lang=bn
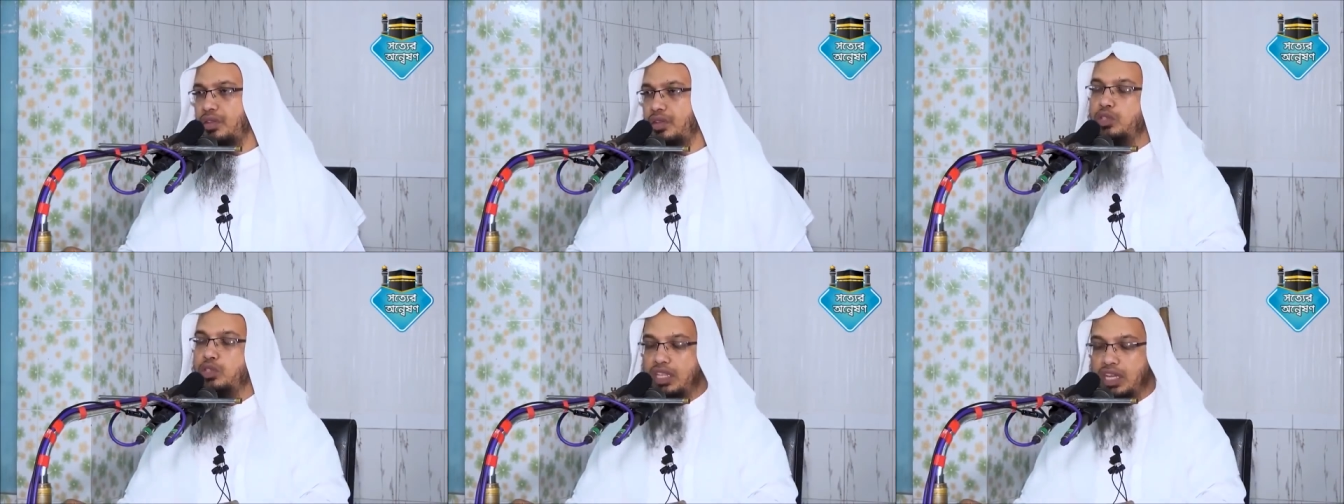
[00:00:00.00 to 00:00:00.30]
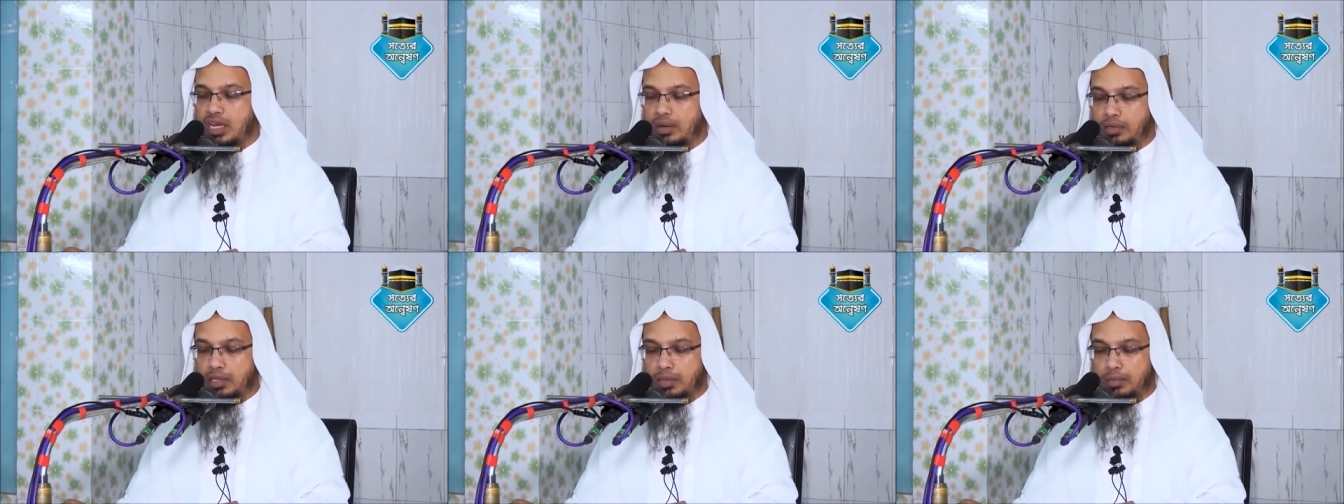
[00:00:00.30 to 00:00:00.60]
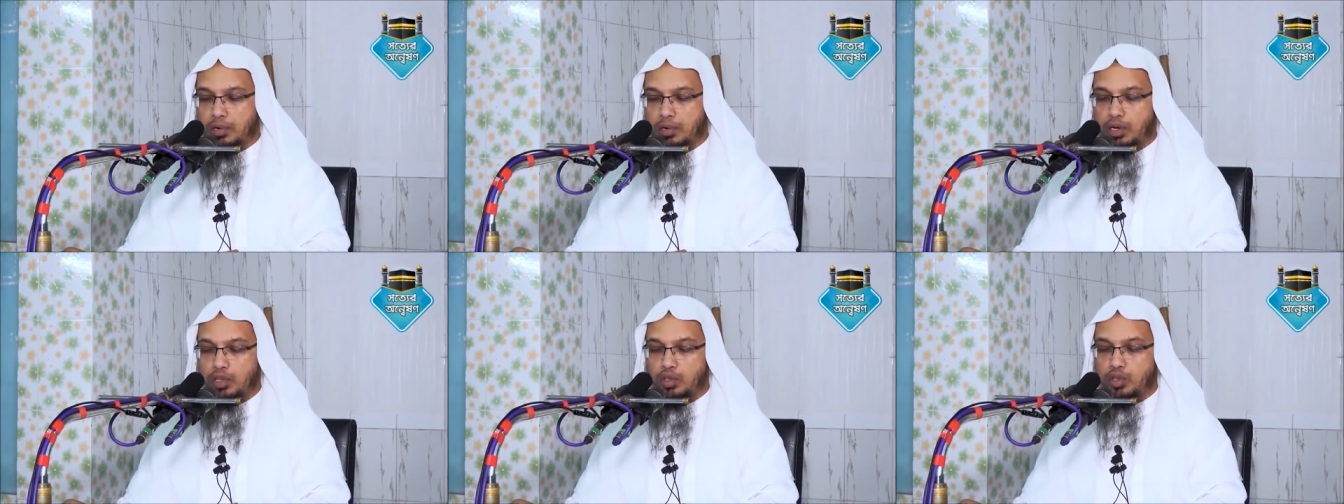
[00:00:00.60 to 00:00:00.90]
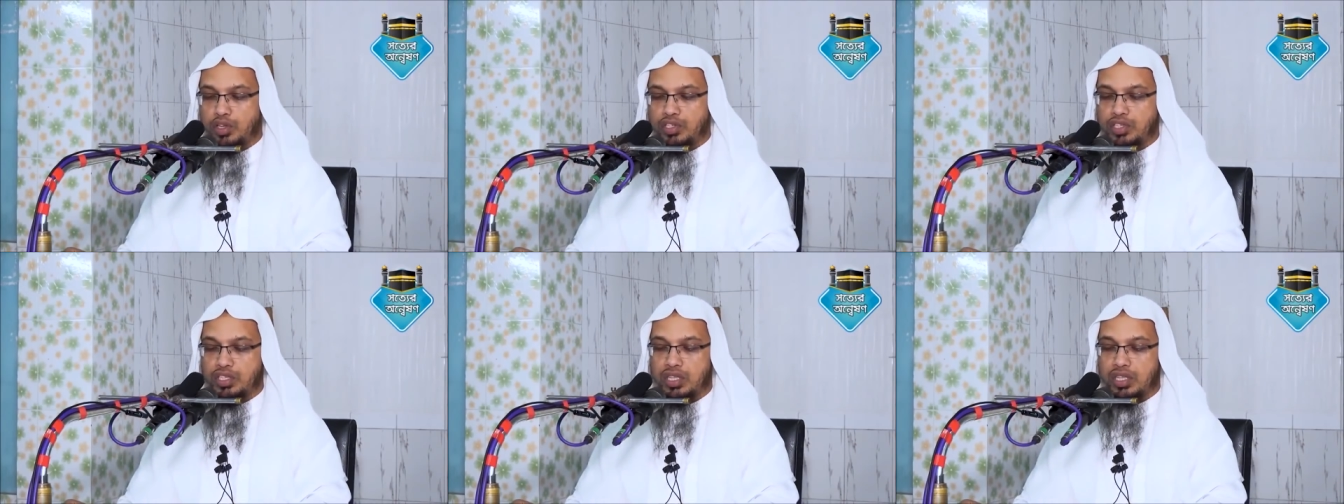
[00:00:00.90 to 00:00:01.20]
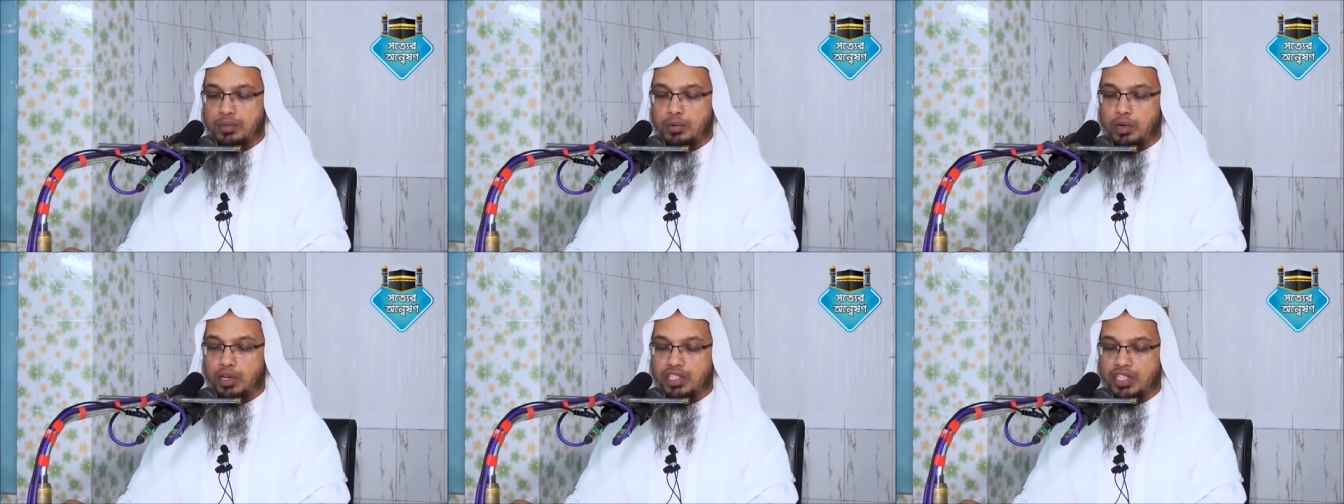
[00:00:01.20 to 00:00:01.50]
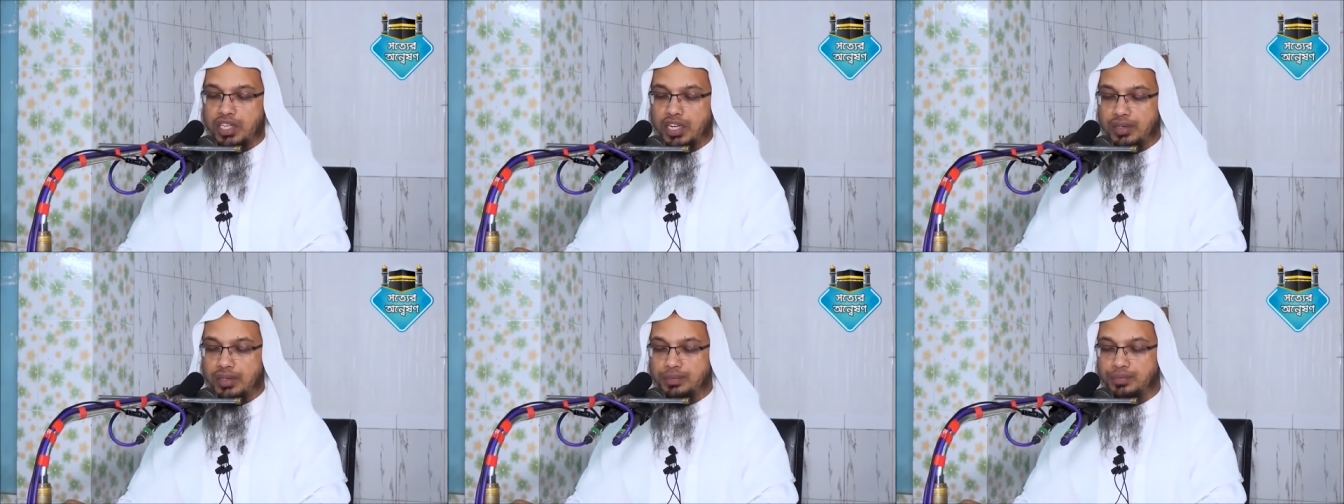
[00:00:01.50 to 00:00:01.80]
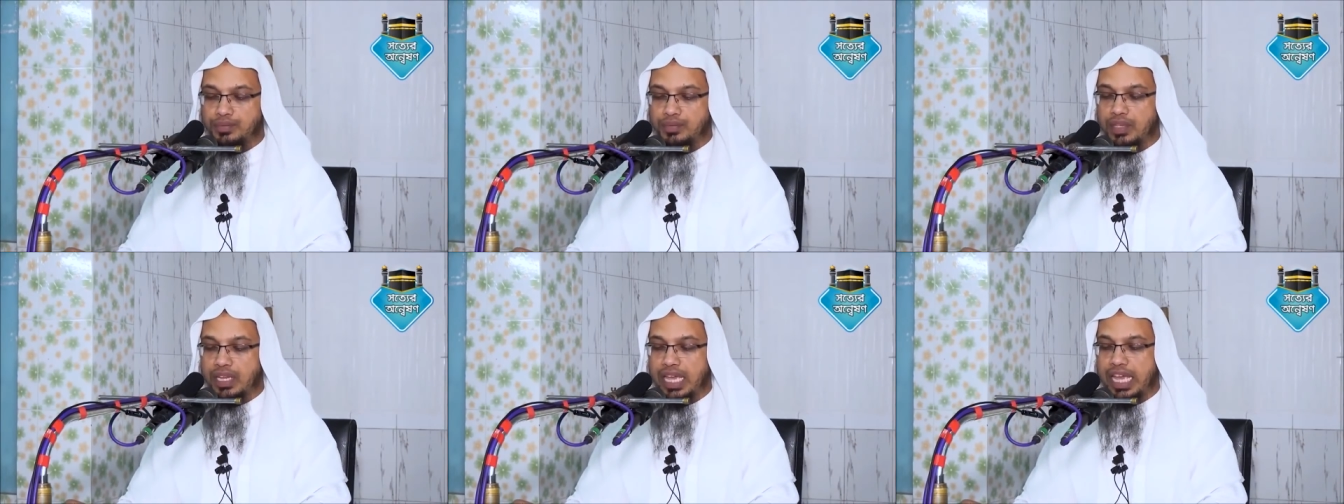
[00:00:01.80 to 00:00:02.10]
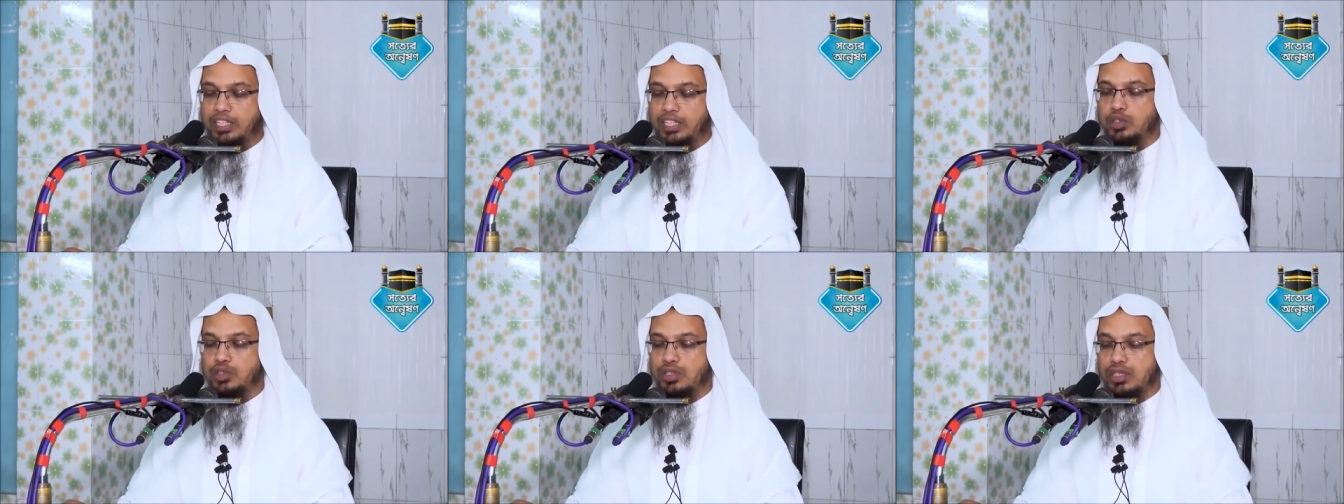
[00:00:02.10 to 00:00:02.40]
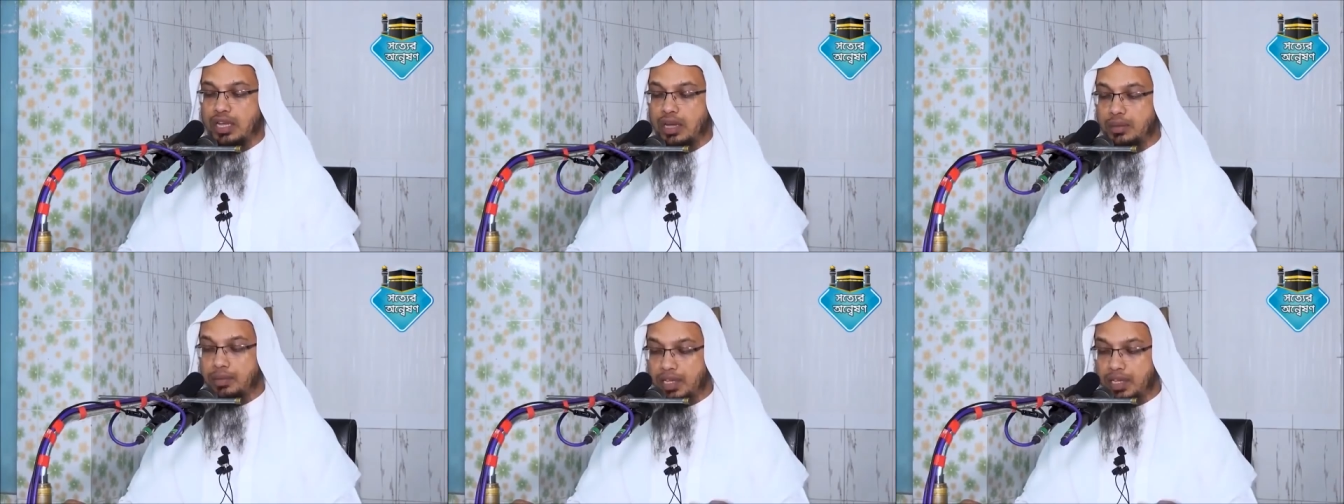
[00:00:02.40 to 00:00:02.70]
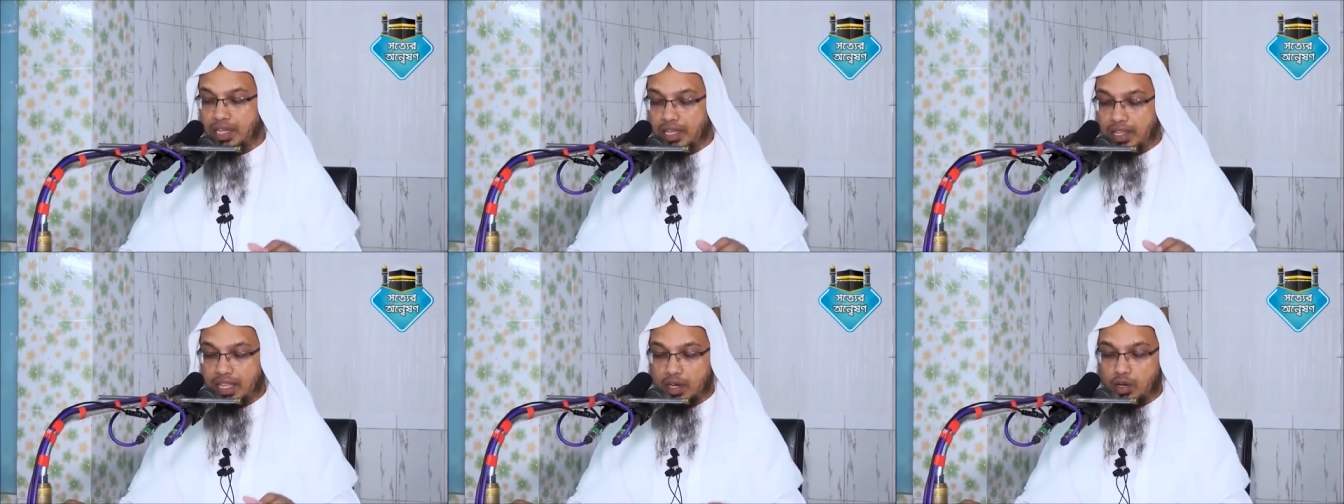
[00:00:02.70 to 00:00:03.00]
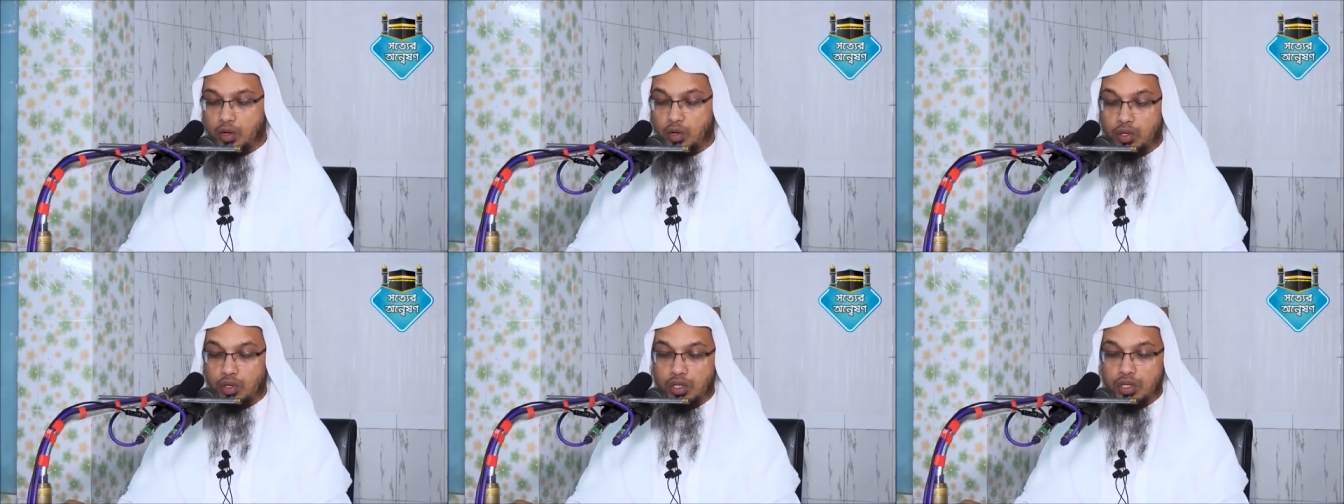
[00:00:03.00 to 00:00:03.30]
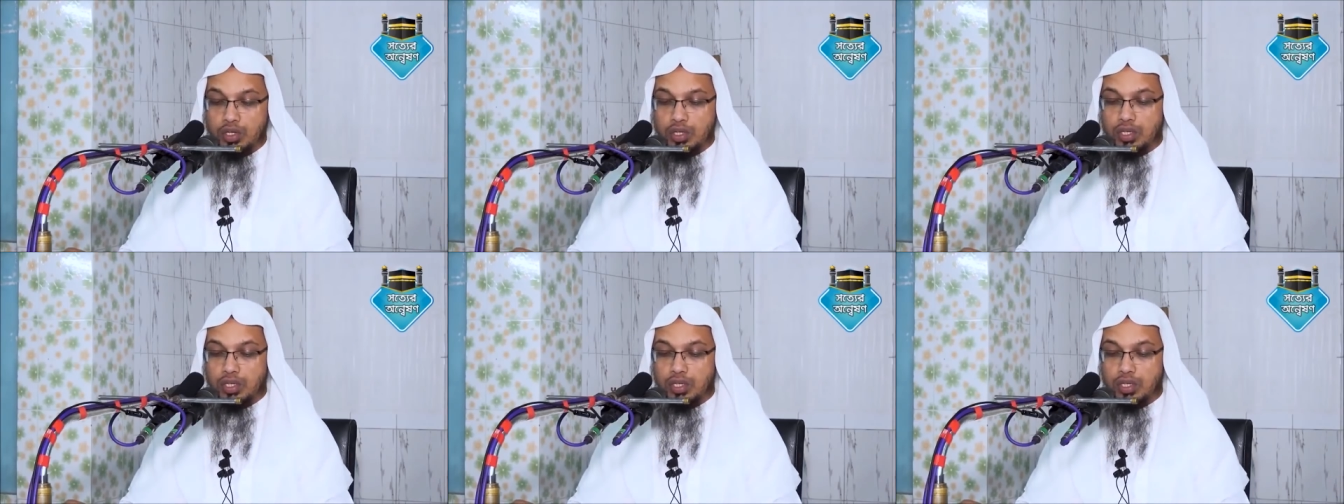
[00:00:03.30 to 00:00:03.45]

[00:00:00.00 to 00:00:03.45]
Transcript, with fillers: মোসাদ আহমদে বর্ণিত হয়েছে তিনি বলেছেন একজন সাহাবিকে দেখো